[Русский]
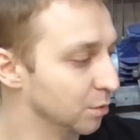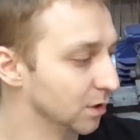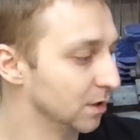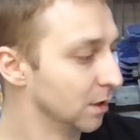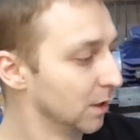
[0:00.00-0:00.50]

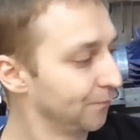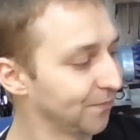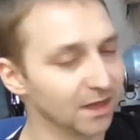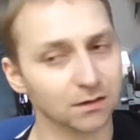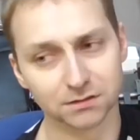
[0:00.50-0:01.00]
выплатить
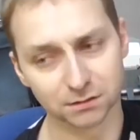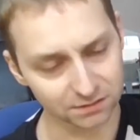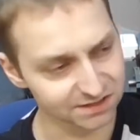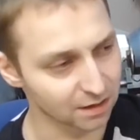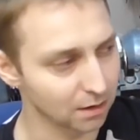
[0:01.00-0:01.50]

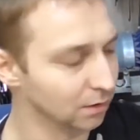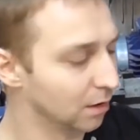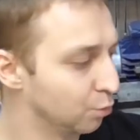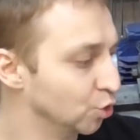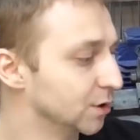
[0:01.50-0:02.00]
или за год,
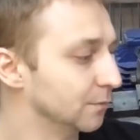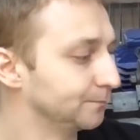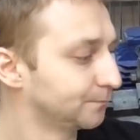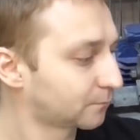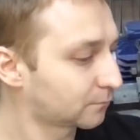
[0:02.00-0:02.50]
допустим.
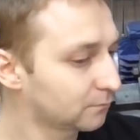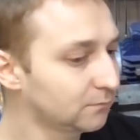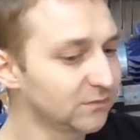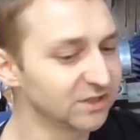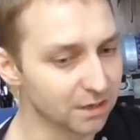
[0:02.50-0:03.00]

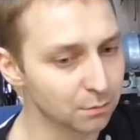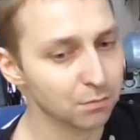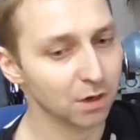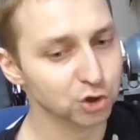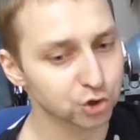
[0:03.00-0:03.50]

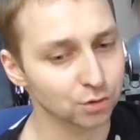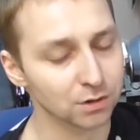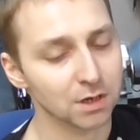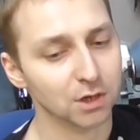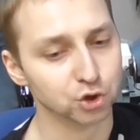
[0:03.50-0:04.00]
Самое
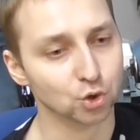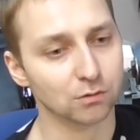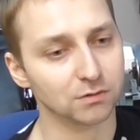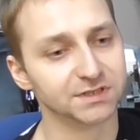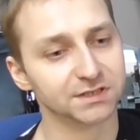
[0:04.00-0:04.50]
большое
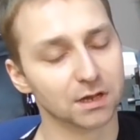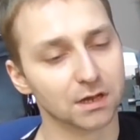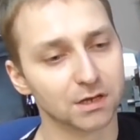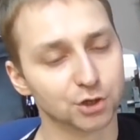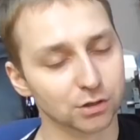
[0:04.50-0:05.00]
шоковое
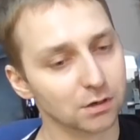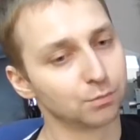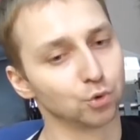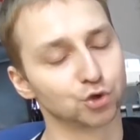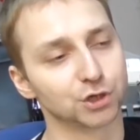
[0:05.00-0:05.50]
состояние
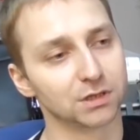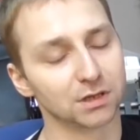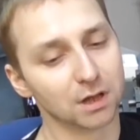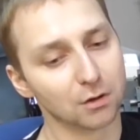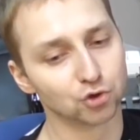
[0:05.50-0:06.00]
человек получает
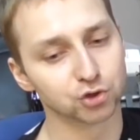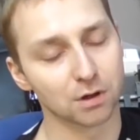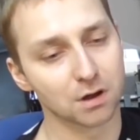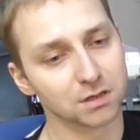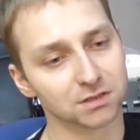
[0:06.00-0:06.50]
от того,
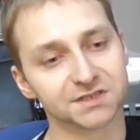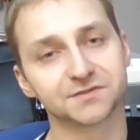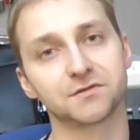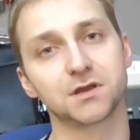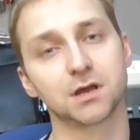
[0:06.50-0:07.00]
что какая-то
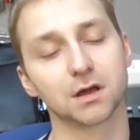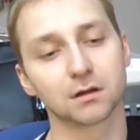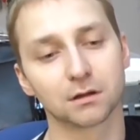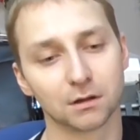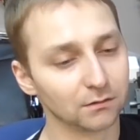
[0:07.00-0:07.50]

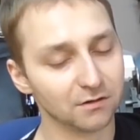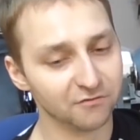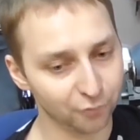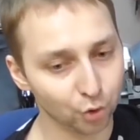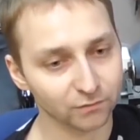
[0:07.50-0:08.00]
свинья
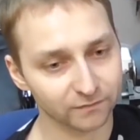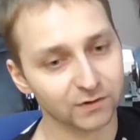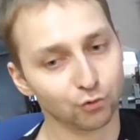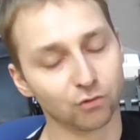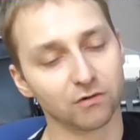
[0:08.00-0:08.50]
вел в
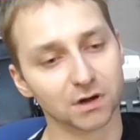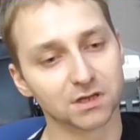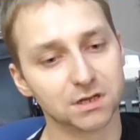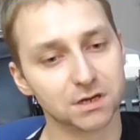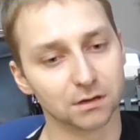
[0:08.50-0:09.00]
его
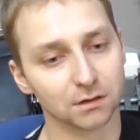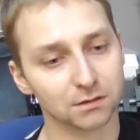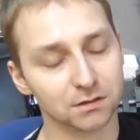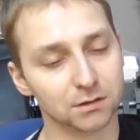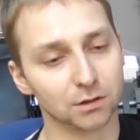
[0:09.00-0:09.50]
квартире,
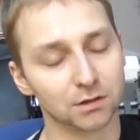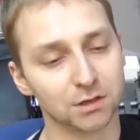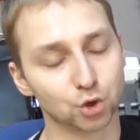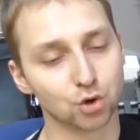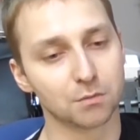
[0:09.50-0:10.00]
не,
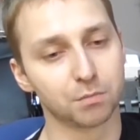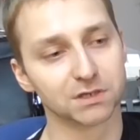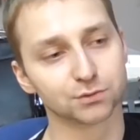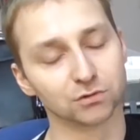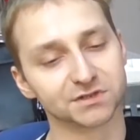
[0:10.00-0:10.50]
не только
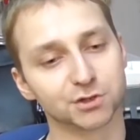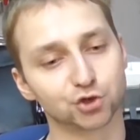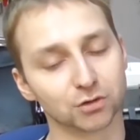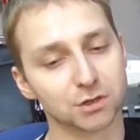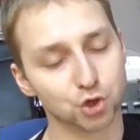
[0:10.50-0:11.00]
позволил себе
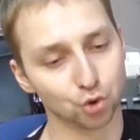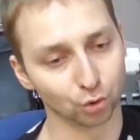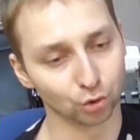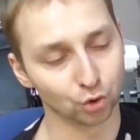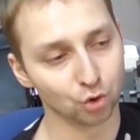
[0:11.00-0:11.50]
что-то
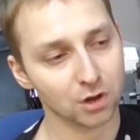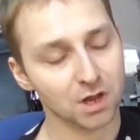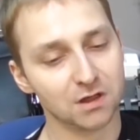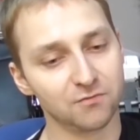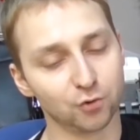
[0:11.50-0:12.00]
дернуть, но
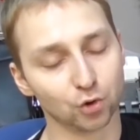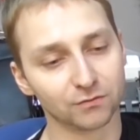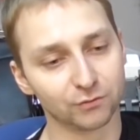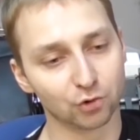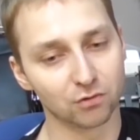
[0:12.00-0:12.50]
и
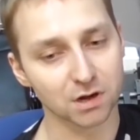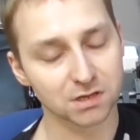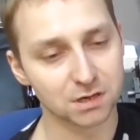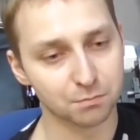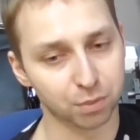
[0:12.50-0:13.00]
вел в его
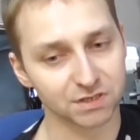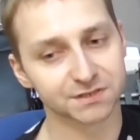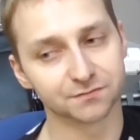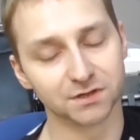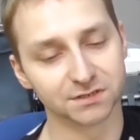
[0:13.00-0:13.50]
квартире
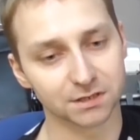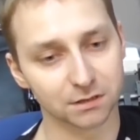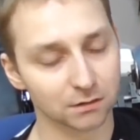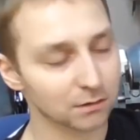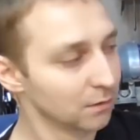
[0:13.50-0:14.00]

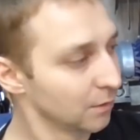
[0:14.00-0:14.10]
по-свински.